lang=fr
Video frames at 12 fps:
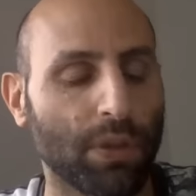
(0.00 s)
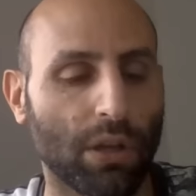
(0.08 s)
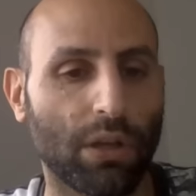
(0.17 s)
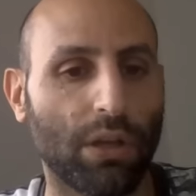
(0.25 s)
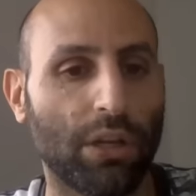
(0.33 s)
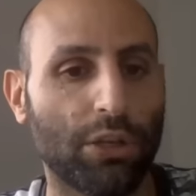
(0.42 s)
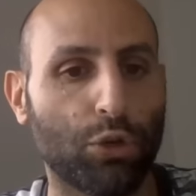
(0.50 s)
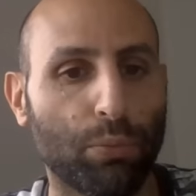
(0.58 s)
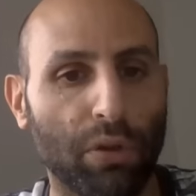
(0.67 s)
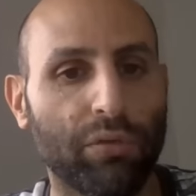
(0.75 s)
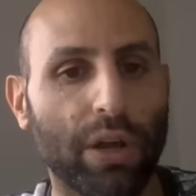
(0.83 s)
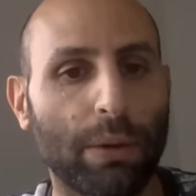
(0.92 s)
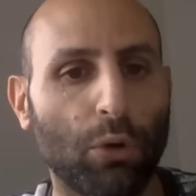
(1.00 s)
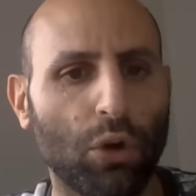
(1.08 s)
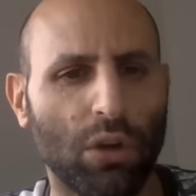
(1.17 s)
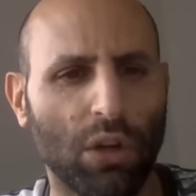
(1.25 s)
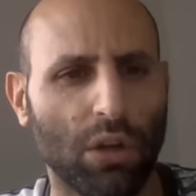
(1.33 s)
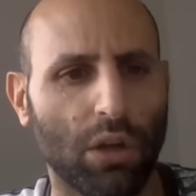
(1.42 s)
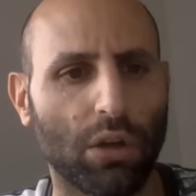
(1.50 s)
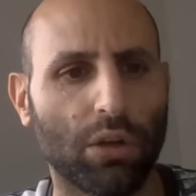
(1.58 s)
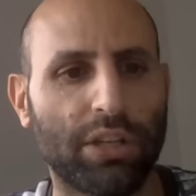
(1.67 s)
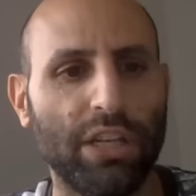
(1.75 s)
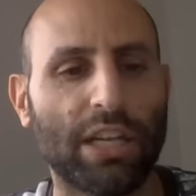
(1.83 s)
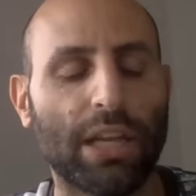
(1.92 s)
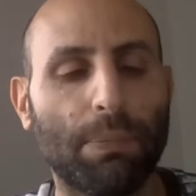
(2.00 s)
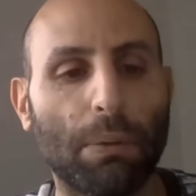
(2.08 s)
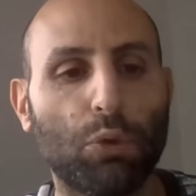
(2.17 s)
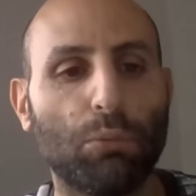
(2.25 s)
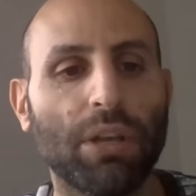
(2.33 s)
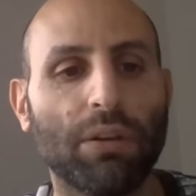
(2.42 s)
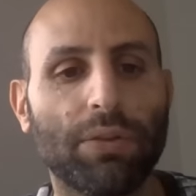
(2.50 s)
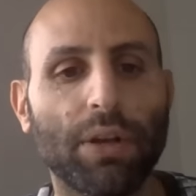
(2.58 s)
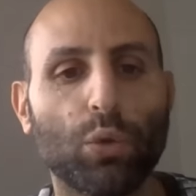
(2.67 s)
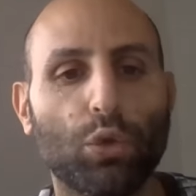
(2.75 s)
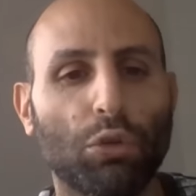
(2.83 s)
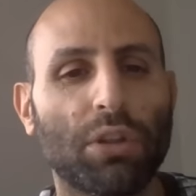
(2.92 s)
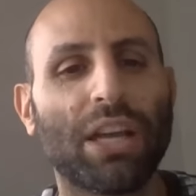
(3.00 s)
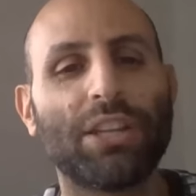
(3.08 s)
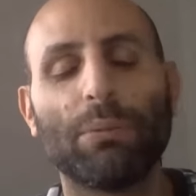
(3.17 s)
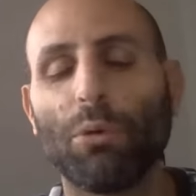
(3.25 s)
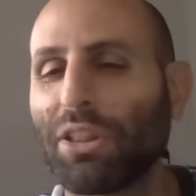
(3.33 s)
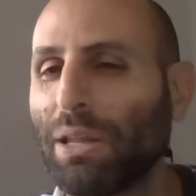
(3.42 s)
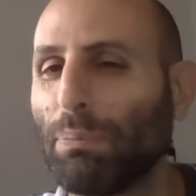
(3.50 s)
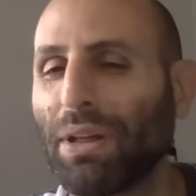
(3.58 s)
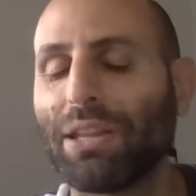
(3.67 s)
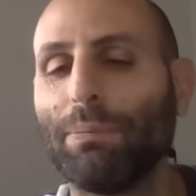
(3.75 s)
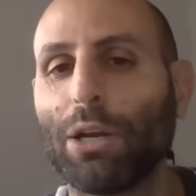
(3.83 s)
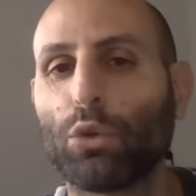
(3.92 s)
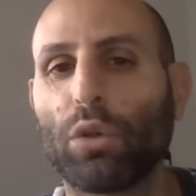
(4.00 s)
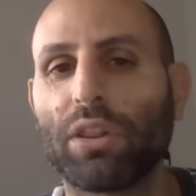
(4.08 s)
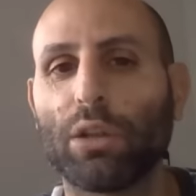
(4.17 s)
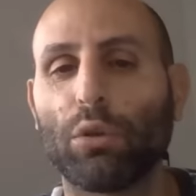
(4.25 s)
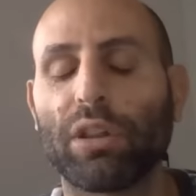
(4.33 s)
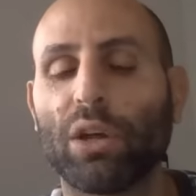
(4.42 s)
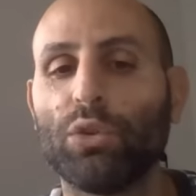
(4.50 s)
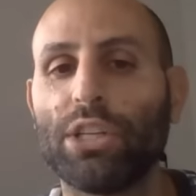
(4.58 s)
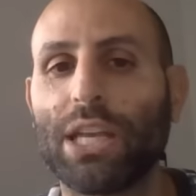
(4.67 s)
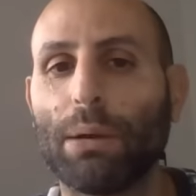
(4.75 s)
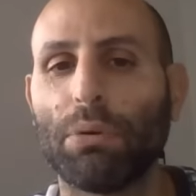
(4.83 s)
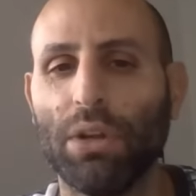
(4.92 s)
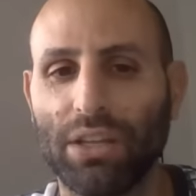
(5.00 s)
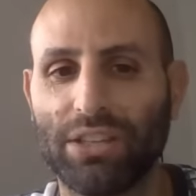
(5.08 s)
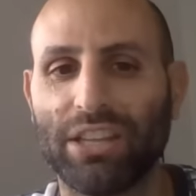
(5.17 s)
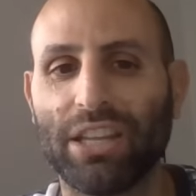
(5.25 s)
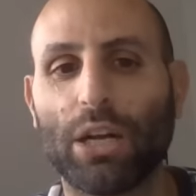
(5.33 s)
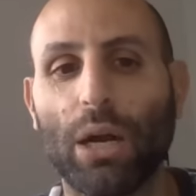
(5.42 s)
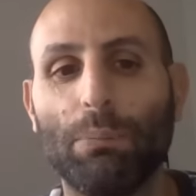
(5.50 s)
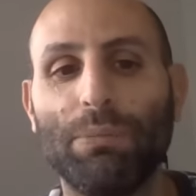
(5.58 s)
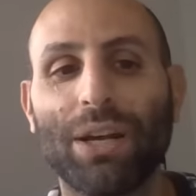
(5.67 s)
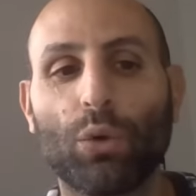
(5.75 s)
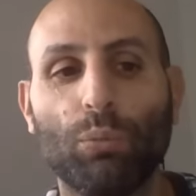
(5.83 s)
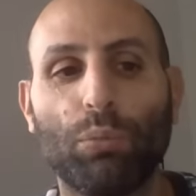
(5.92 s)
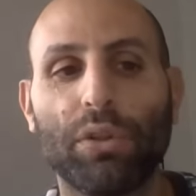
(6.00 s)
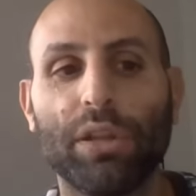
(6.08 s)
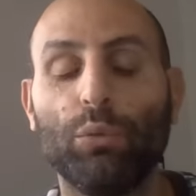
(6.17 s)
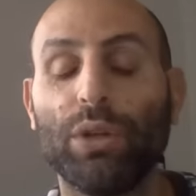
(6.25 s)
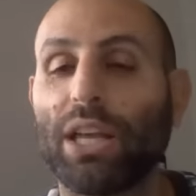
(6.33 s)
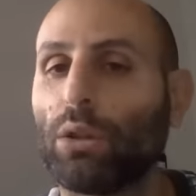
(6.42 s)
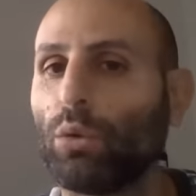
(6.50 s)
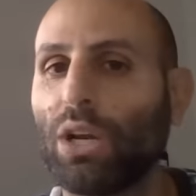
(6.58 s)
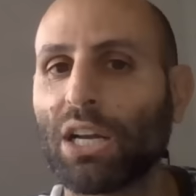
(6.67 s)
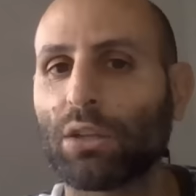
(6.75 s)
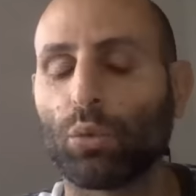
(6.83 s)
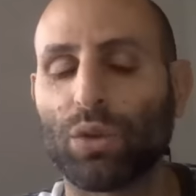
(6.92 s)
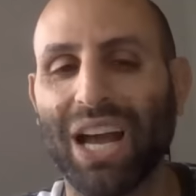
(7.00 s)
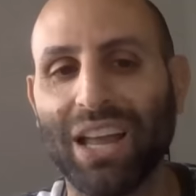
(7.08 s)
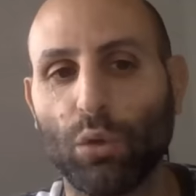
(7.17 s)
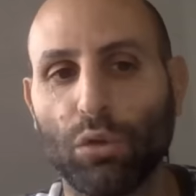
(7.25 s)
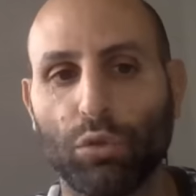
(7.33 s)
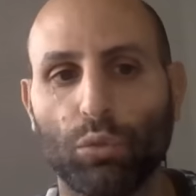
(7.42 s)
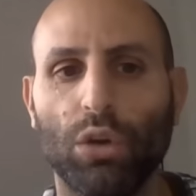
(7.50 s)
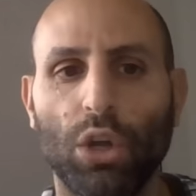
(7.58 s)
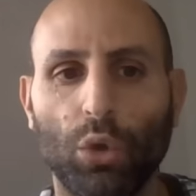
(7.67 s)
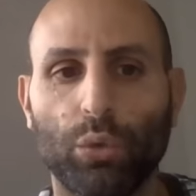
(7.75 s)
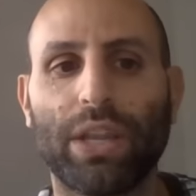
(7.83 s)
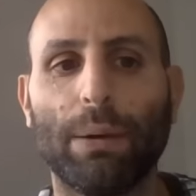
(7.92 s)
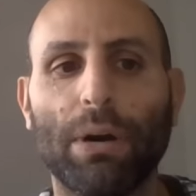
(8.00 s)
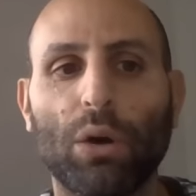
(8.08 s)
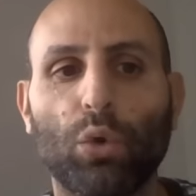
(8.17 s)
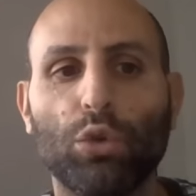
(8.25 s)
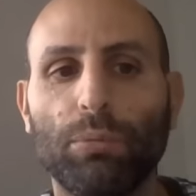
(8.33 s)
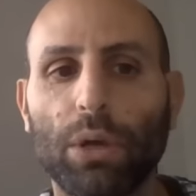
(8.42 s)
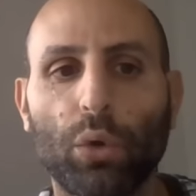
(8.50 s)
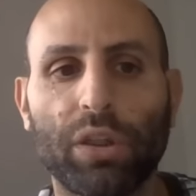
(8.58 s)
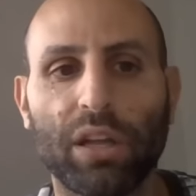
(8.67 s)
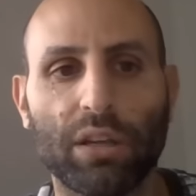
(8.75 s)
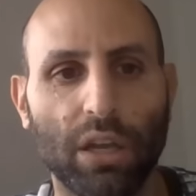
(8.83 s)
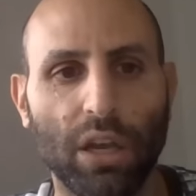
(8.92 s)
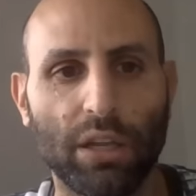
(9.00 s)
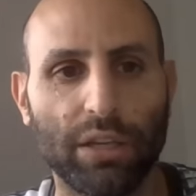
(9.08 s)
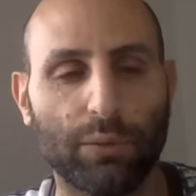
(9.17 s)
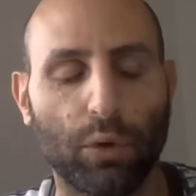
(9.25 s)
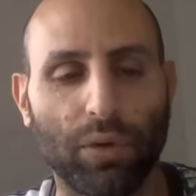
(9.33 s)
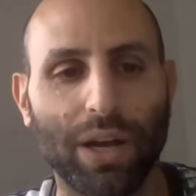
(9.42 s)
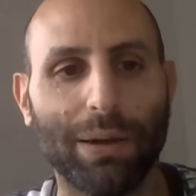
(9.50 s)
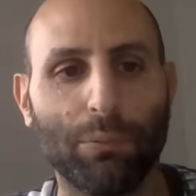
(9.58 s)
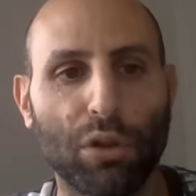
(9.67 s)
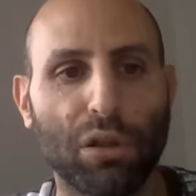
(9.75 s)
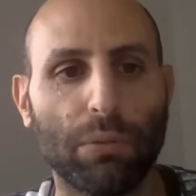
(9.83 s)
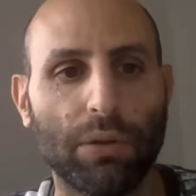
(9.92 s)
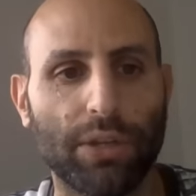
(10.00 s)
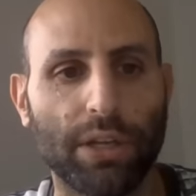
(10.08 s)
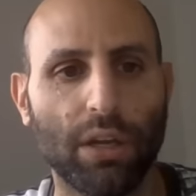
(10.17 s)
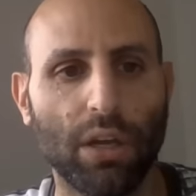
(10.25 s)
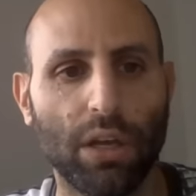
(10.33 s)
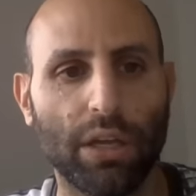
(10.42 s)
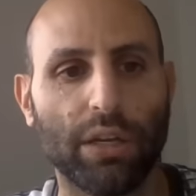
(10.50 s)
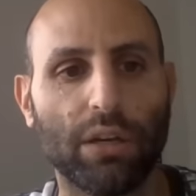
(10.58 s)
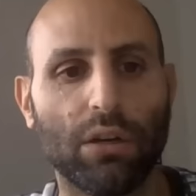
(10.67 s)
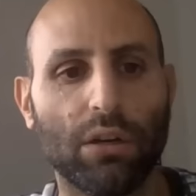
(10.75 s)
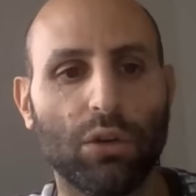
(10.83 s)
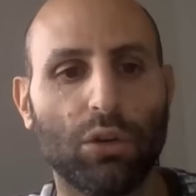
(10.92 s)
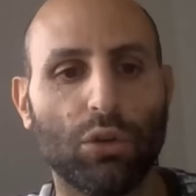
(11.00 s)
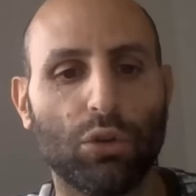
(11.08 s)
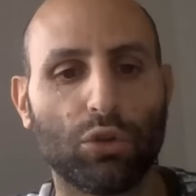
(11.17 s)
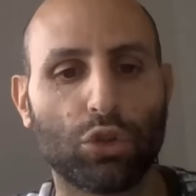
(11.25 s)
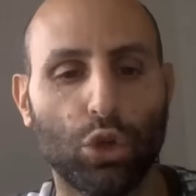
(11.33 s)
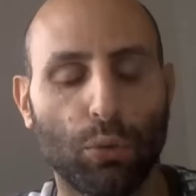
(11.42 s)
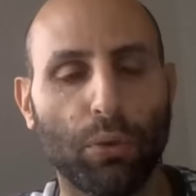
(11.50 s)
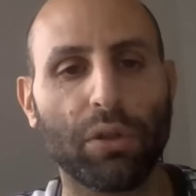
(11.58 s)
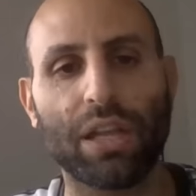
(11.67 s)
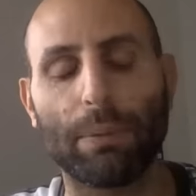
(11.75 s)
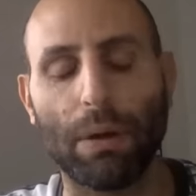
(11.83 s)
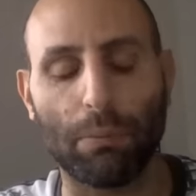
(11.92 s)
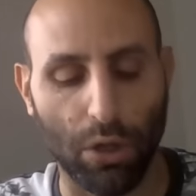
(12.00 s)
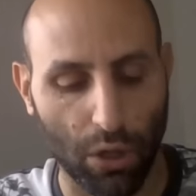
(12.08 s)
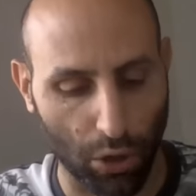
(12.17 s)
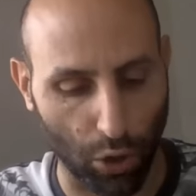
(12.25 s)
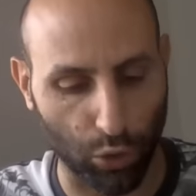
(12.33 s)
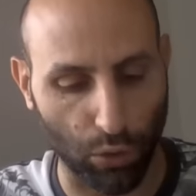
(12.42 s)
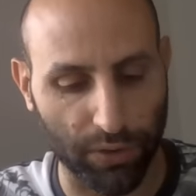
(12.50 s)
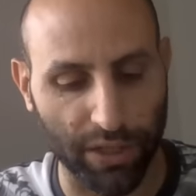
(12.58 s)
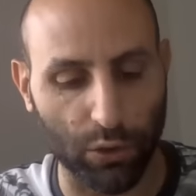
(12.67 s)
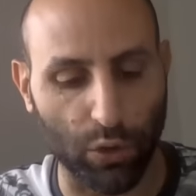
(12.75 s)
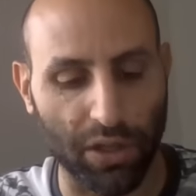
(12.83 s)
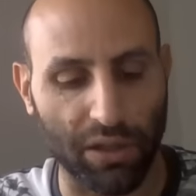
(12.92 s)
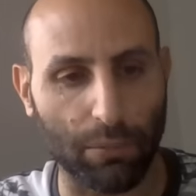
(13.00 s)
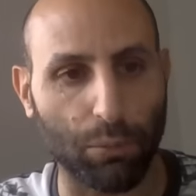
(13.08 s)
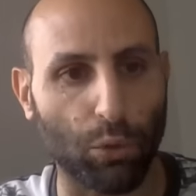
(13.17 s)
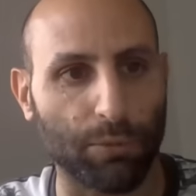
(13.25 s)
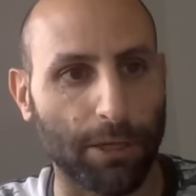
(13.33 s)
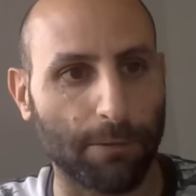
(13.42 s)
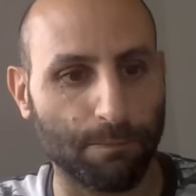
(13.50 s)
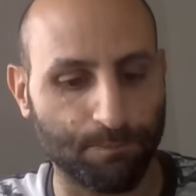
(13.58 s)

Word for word: Et je pense vraiment euh, qu'il est capable de bien faire, d'autant que dernièrement, c'était pas si mal que ça dans un handicap qui était quand même bien composé le week-end de l'arc. Donc attention, Utamaro, le numéro 5, il faut vraiment s'en méfier, et euh, je le pense capable de finir dans les 5 premiers.